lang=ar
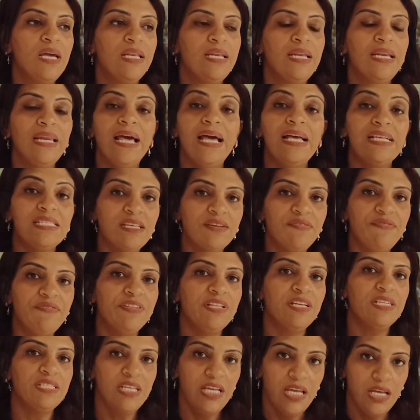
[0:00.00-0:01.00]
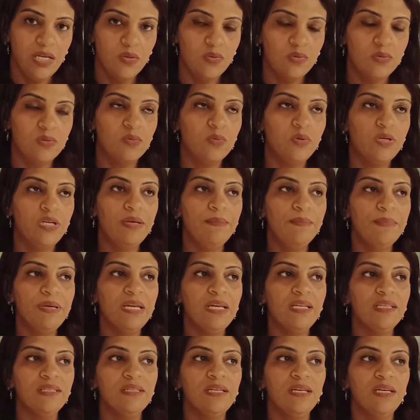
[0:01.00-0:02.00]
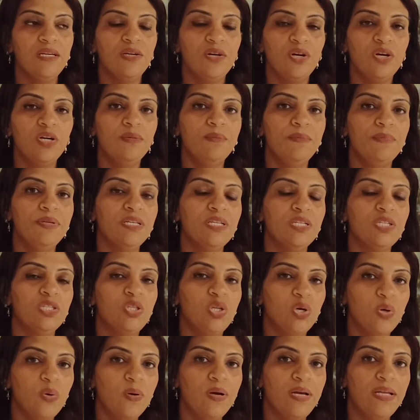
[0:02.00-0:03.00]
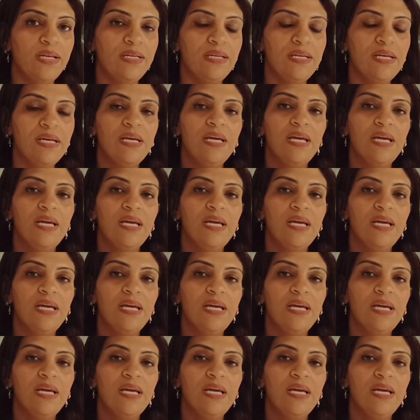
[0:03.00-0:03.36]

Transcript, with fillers: للأسف في تزايد ويمكن إيران من الدول